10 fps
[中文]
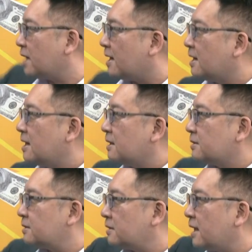母舰
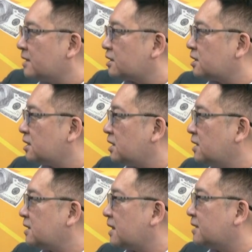第十
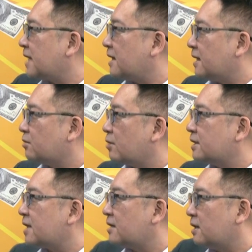七舰载联
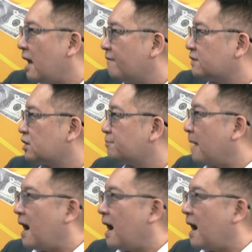队上的 F 十